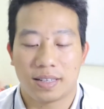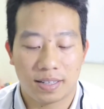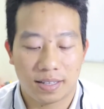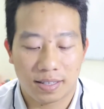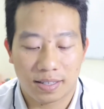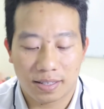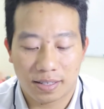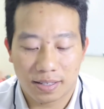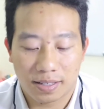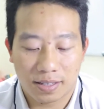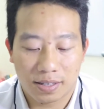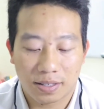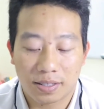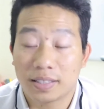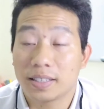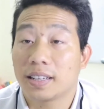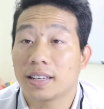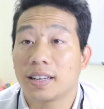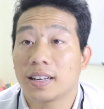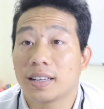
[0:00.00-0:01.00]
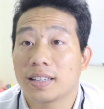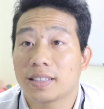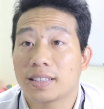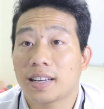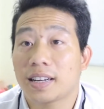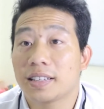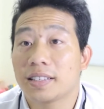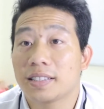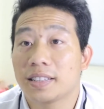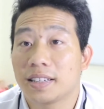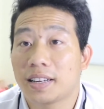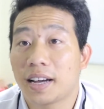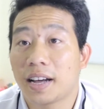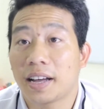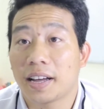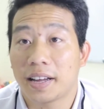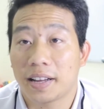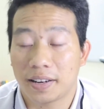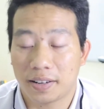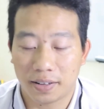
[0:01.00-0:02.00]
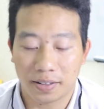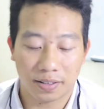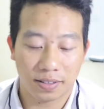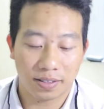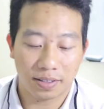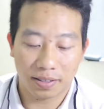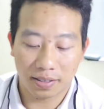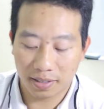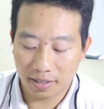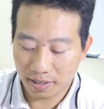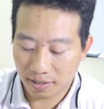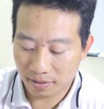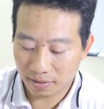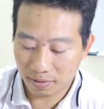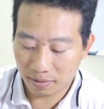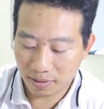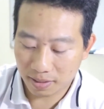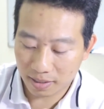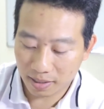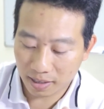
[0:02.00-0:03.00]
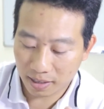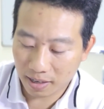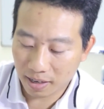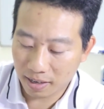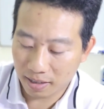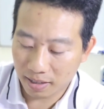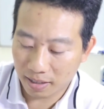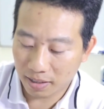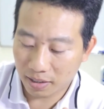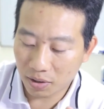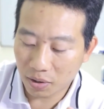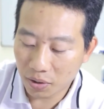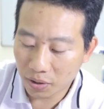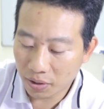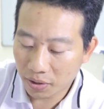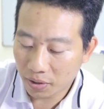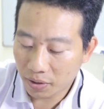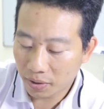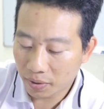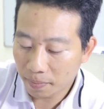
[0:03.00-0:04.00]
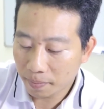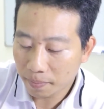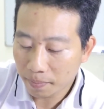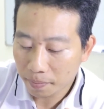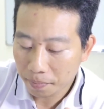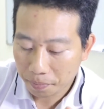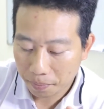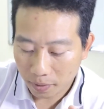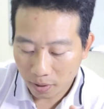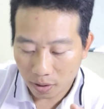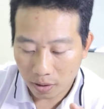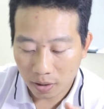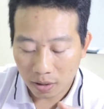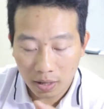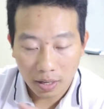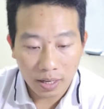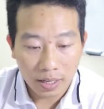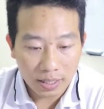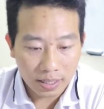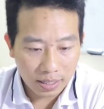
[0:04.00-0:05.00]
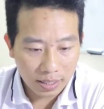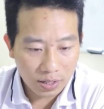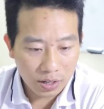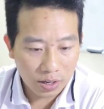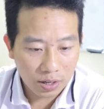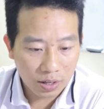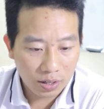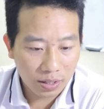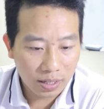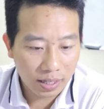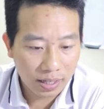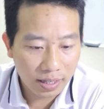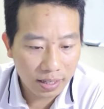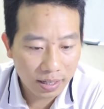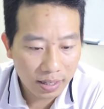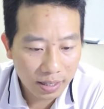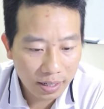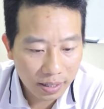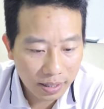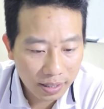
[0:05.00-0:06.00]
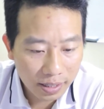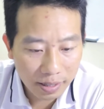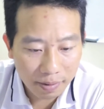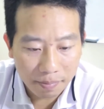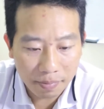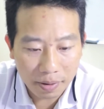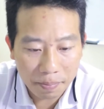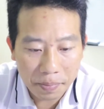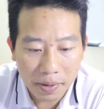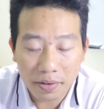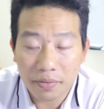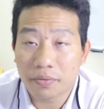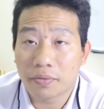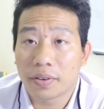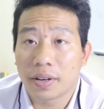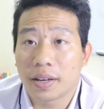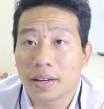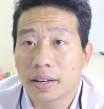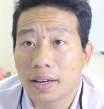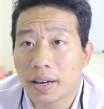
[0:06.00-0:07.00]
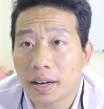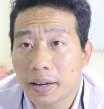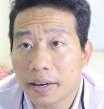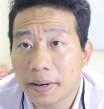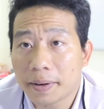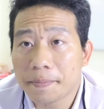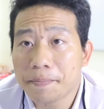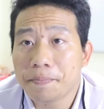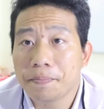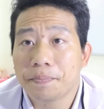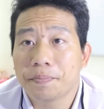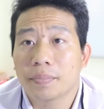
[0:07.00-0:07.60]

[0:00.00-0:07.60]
à, nó sẽ xanh trở lại đó tới khi nào chúng ta sạc đầy thì thôi đó thì đó là cái ờ, điểm đặc biệt về cái